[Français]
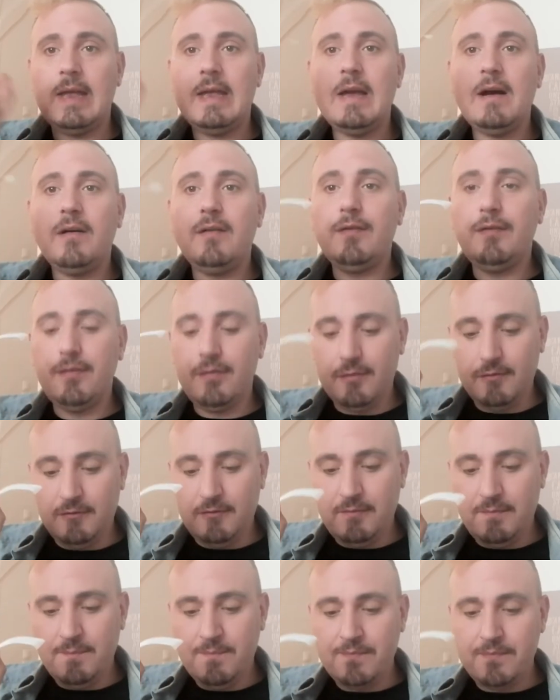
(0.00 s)
Et en
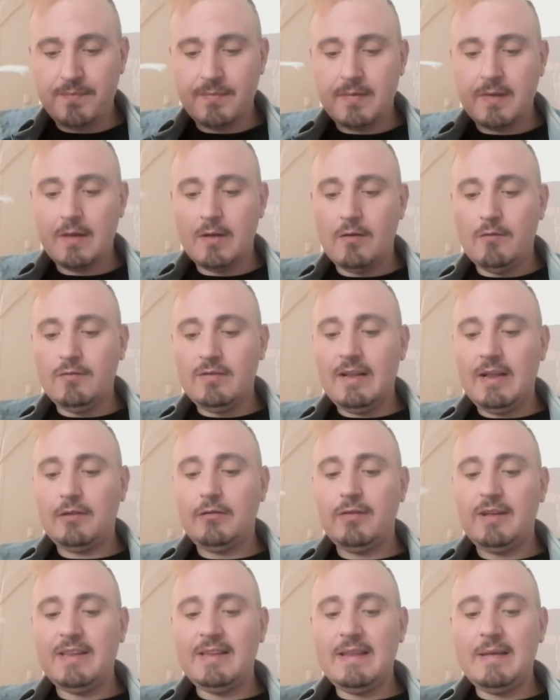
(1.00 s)
fond, vous allez
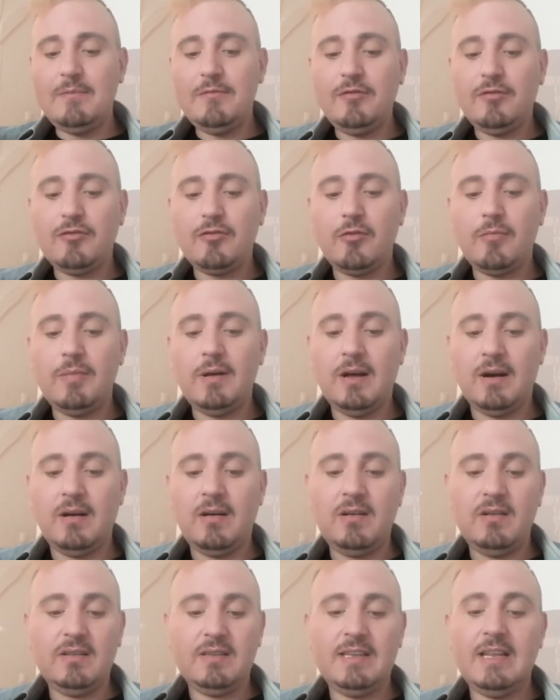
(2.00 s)
retrouver des muscles
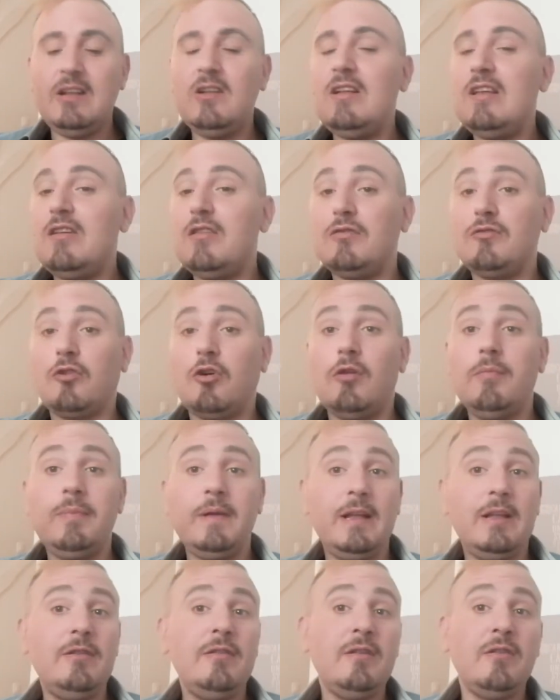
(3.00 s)
blancs, des
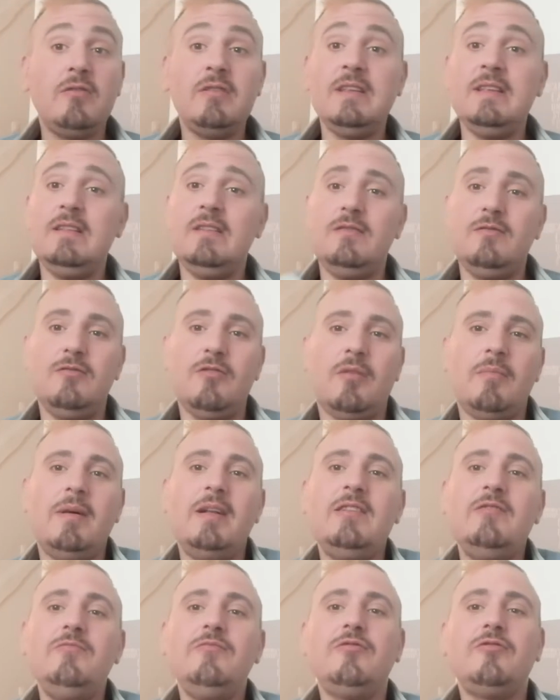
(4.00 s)
héliotropes et néroli.
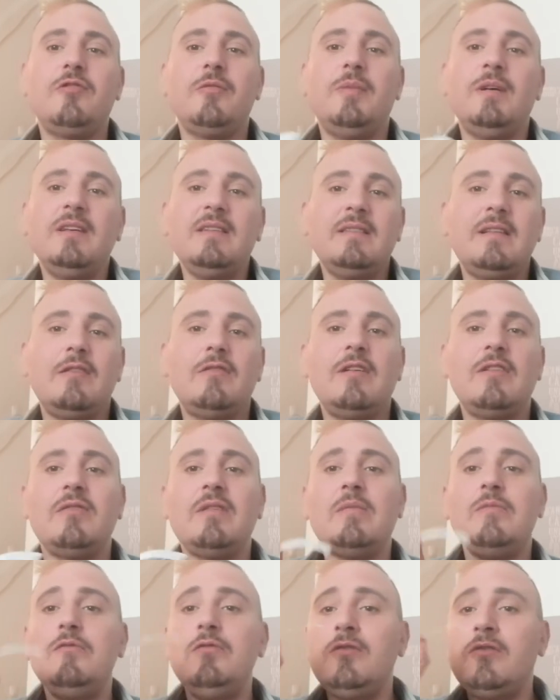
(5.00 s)
Normal du muscle blanc, c'est la
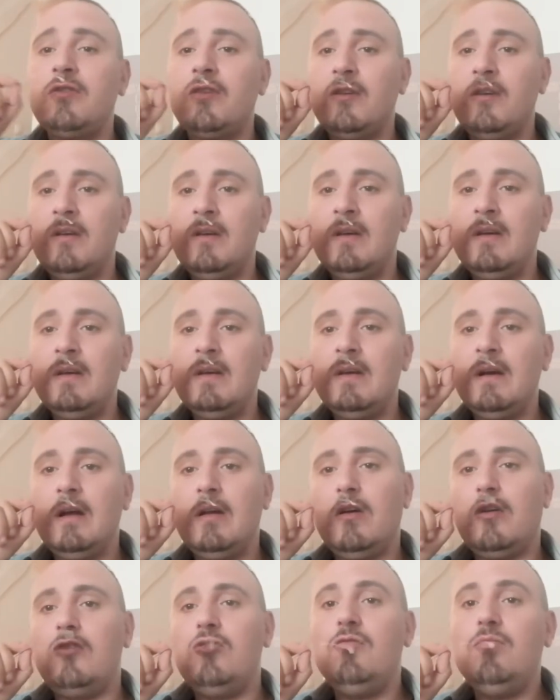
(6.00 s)
collection des muscles.
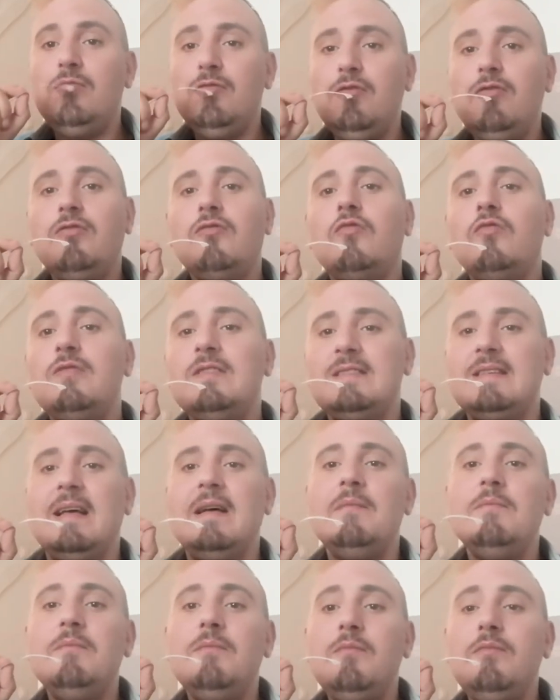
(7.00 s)
Alors le muscle, oui,
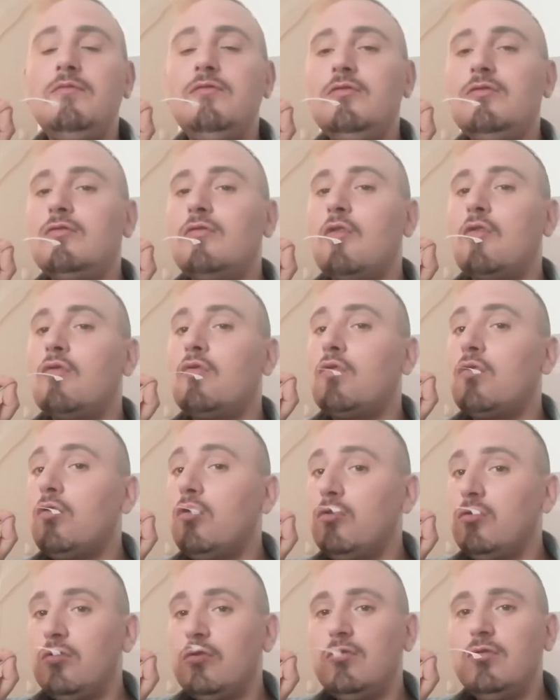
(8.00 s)
c'est un muscle
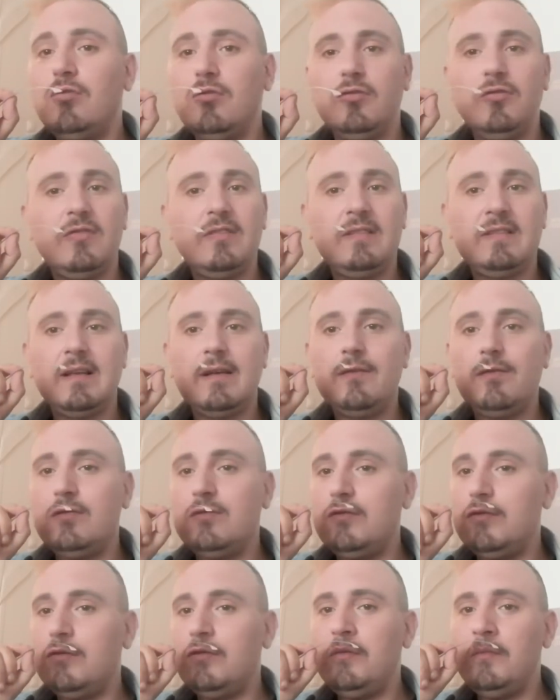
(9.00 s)
cotonneux,
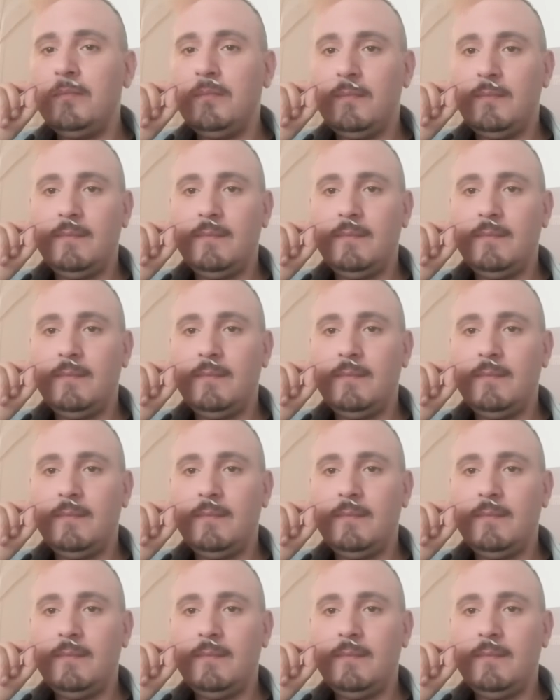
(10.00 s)
savonneux.